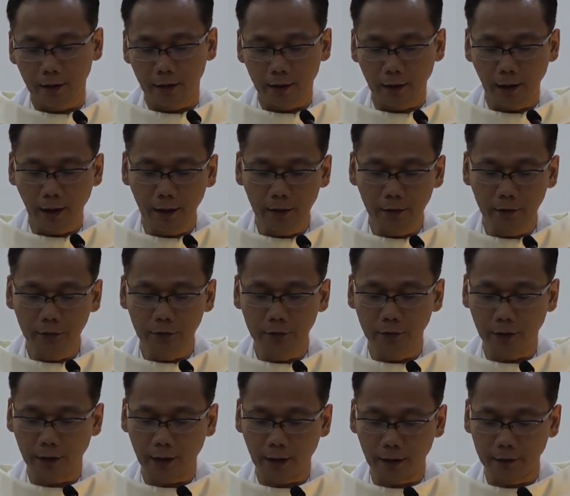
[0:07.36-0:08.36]
Lalu
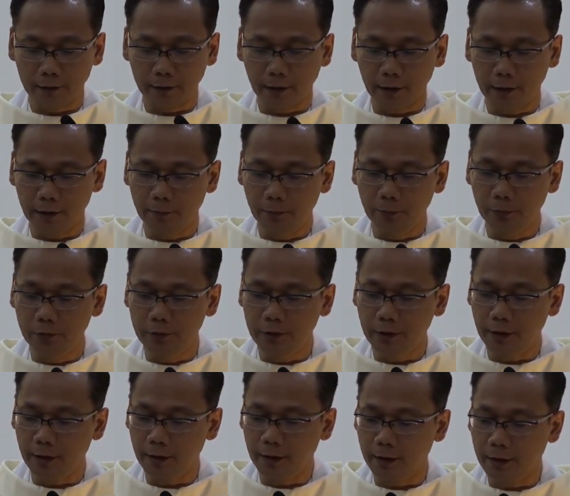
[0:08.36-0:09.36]
kata
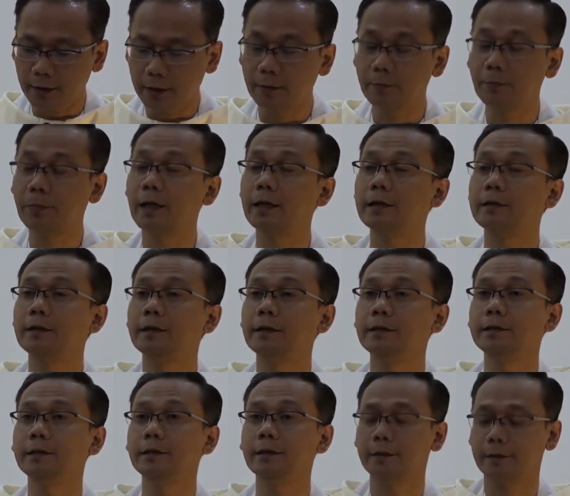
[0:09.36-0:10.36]
ibunya
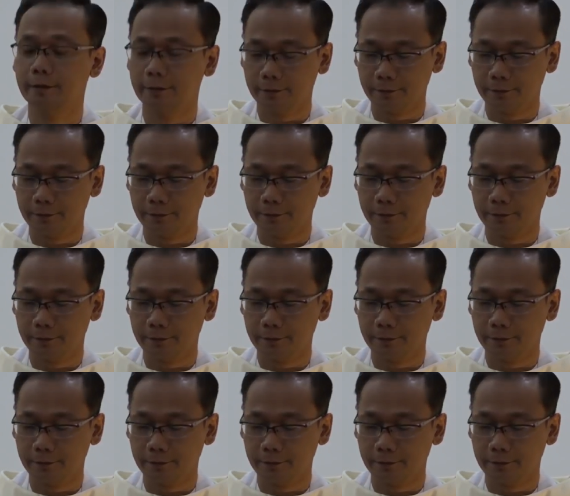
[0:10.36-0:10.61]
kepadanya,